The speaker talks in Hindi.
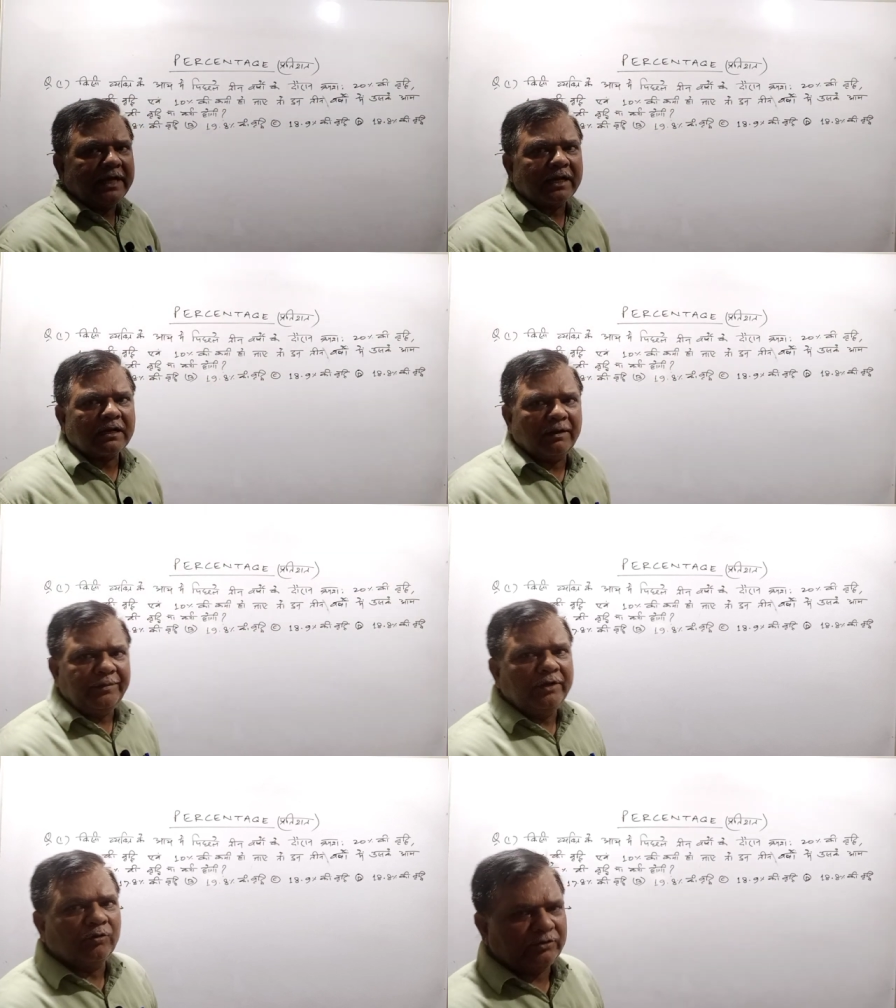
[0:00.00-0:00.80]
या
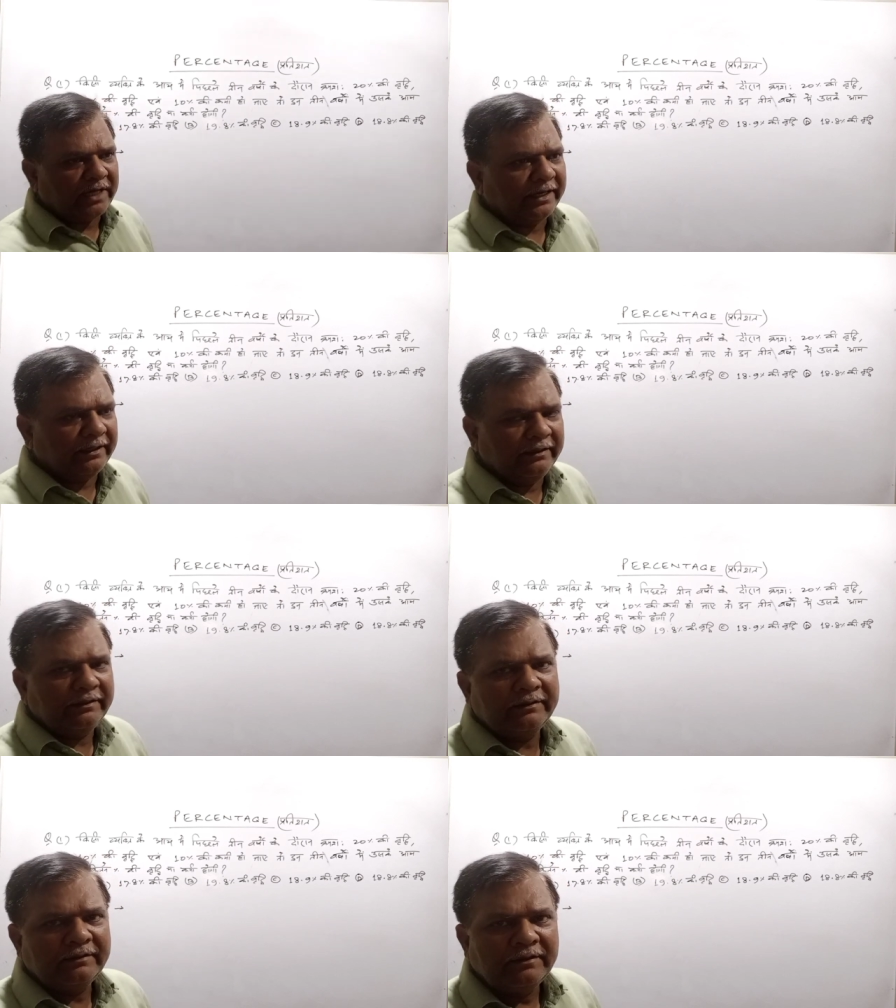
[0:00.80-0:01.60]
कमी हो जाएगी
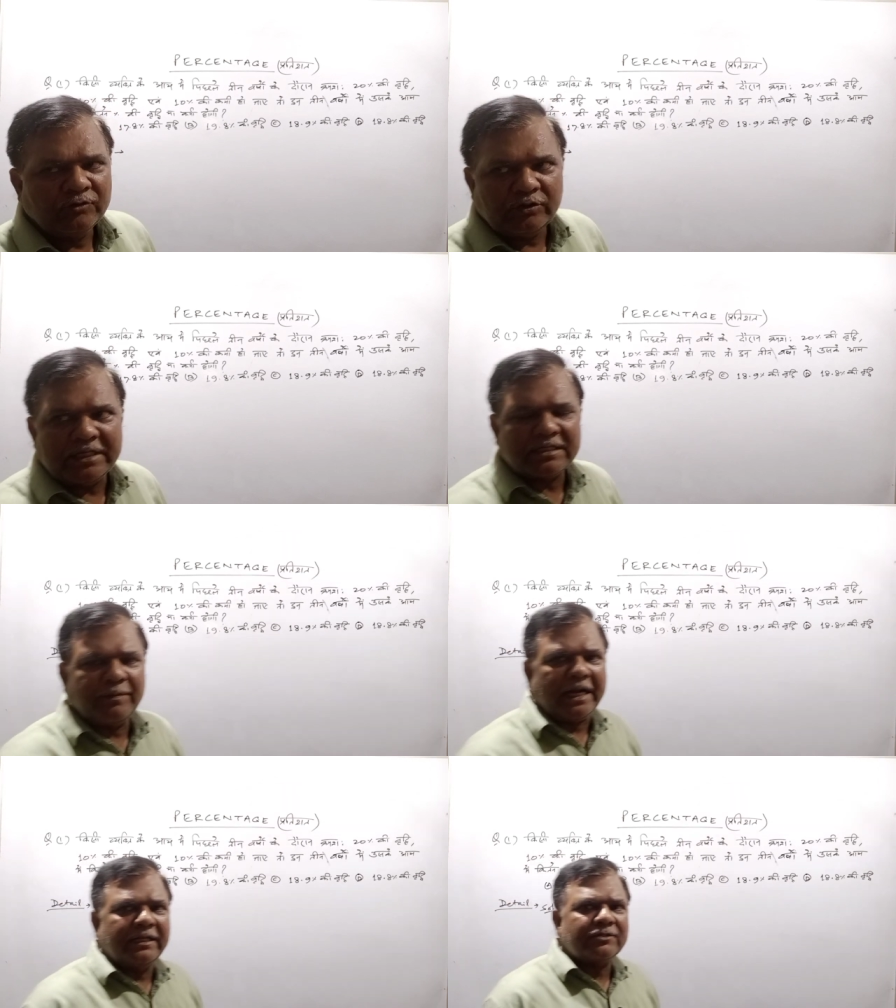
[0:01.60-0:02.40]
तो जैसे
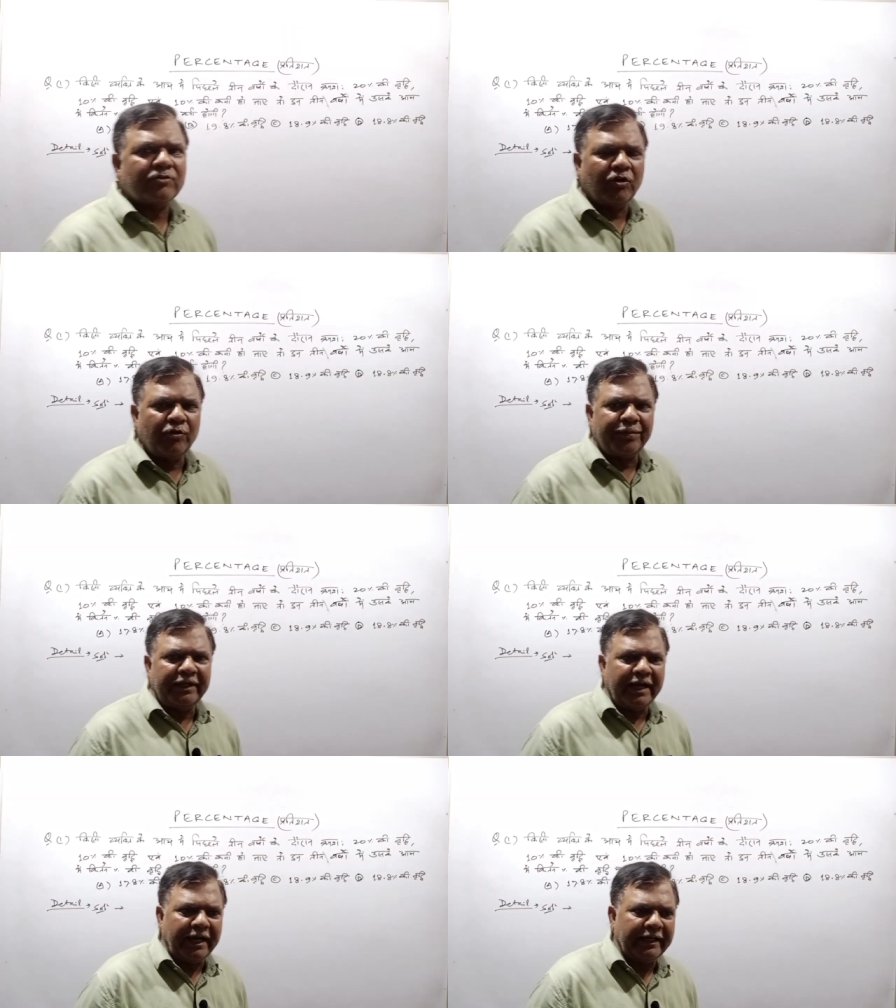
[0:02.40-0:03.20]
मान लीजिए सौ
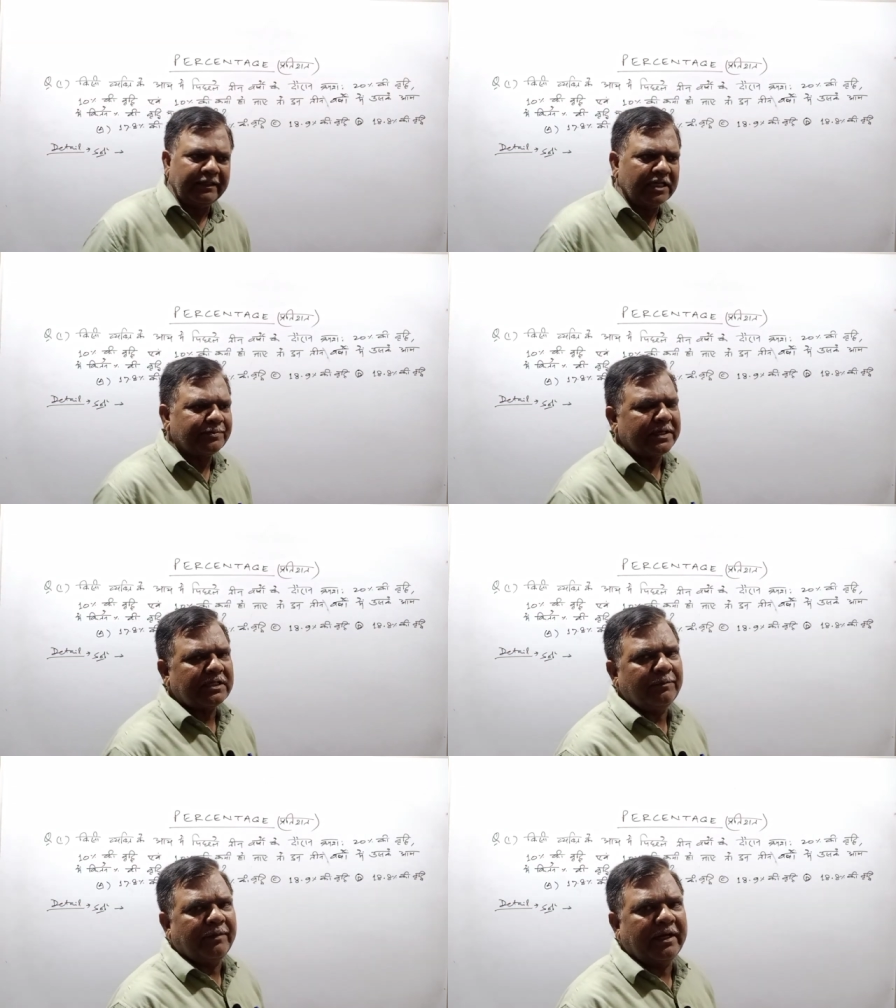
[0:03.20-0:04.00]
रुपया है दस
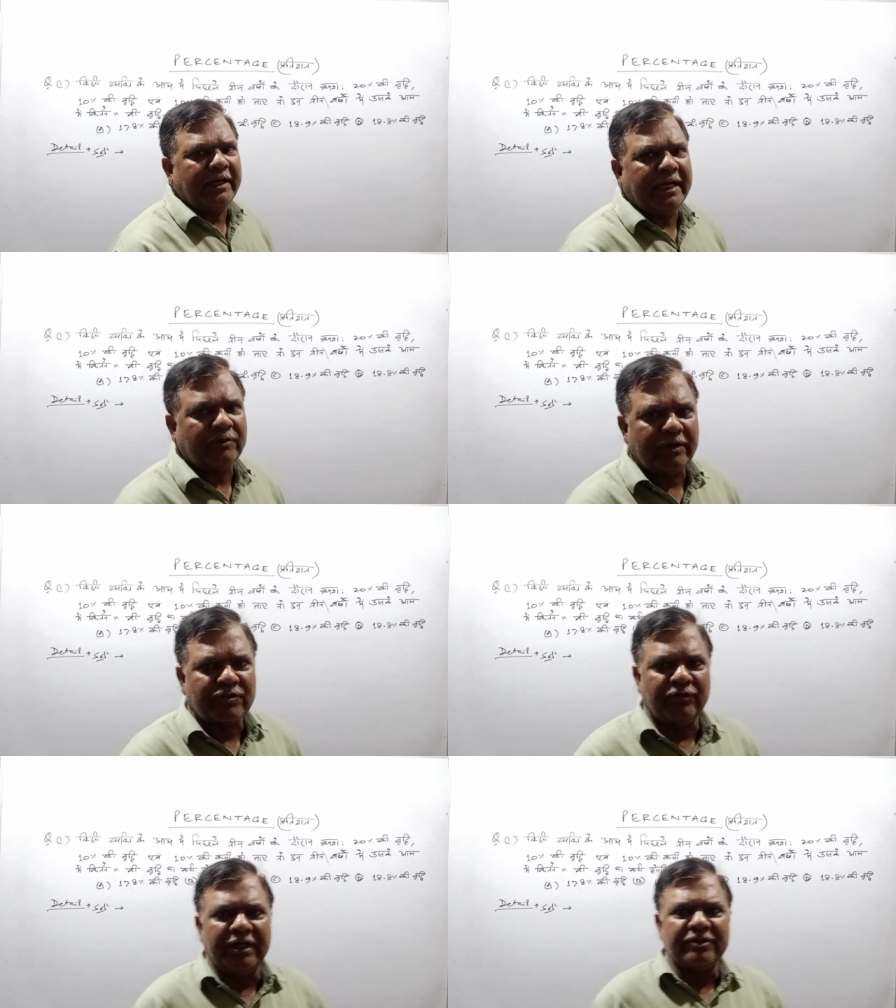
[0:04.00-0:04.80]
परसेंट बढ़ गया तो एक
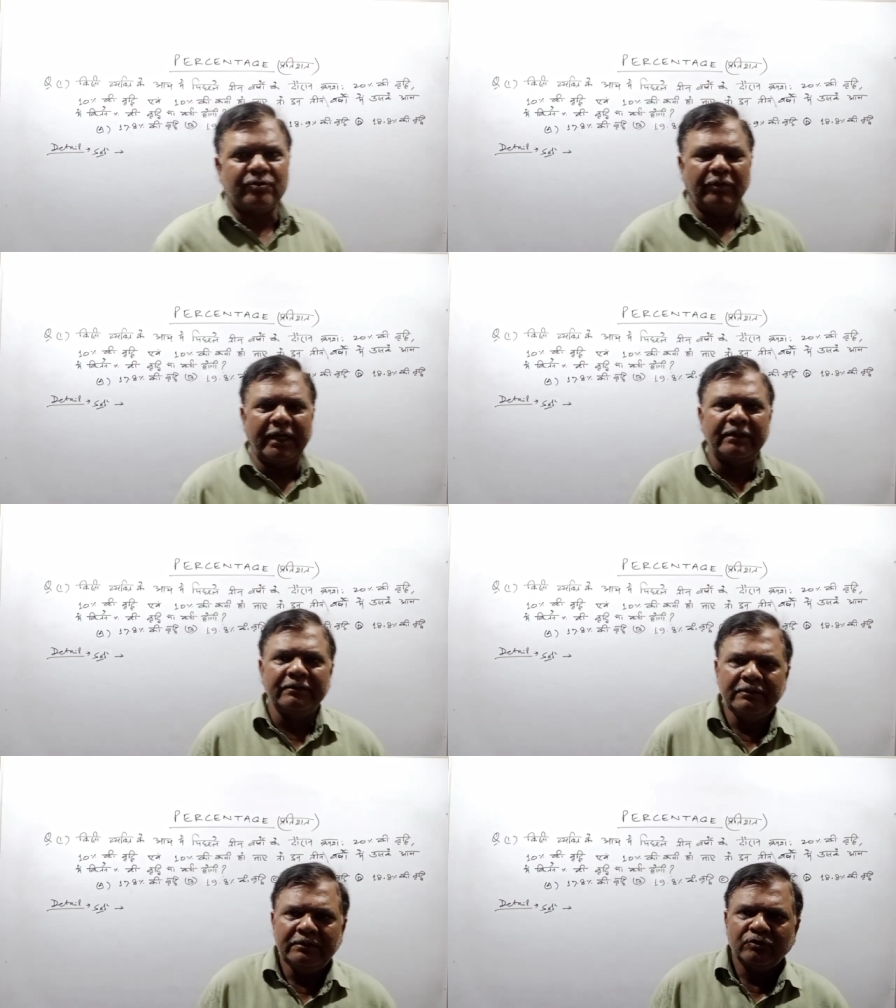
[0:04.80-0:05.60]
सौ दस हुआ
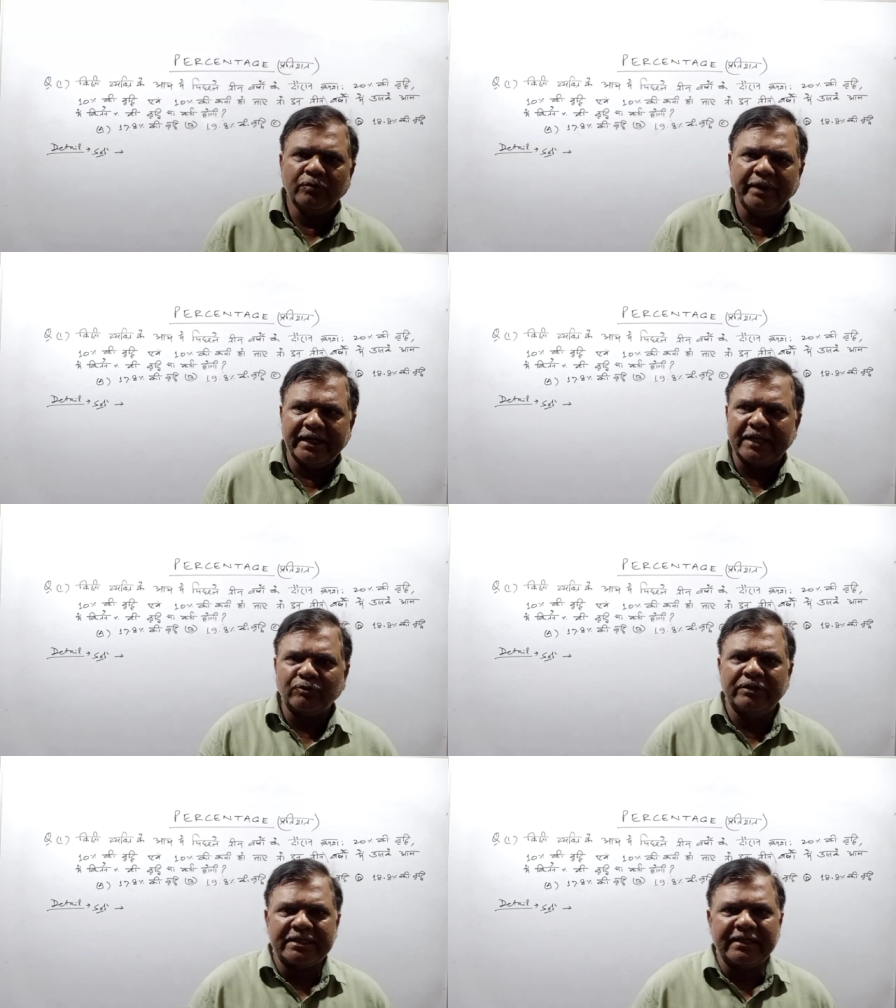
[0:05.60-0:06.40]
तो बढ़ा
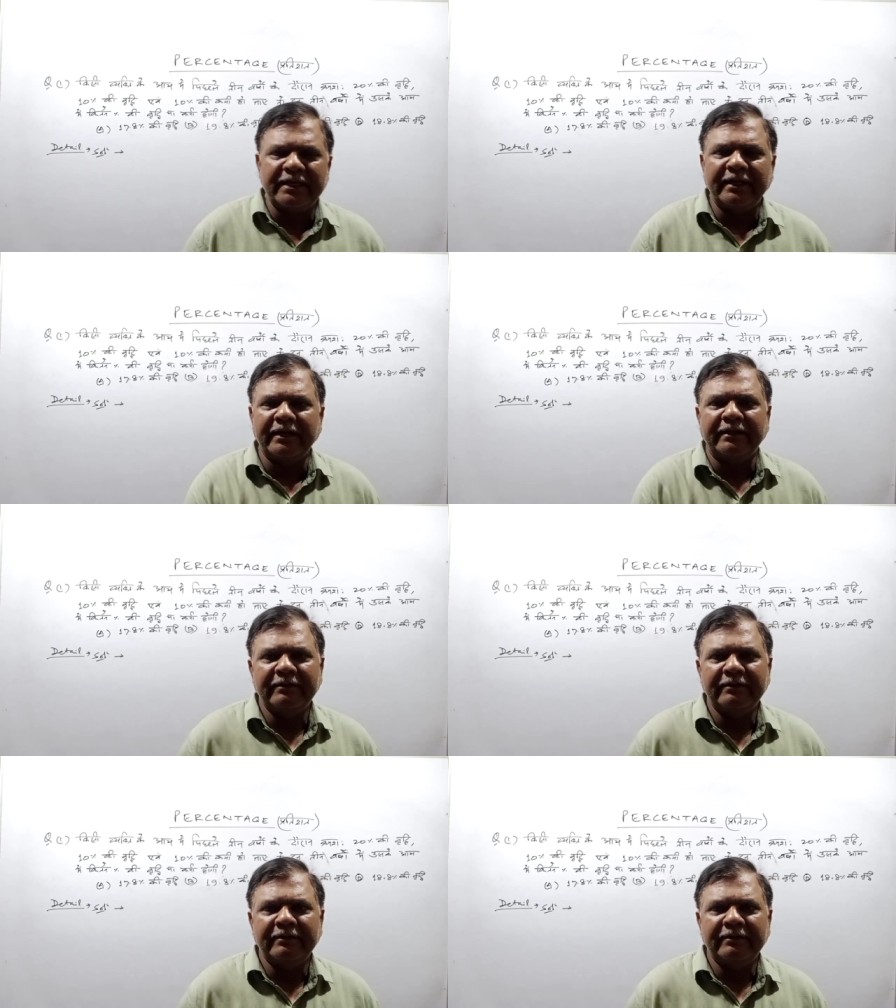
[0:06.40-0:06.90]
तो दस है ना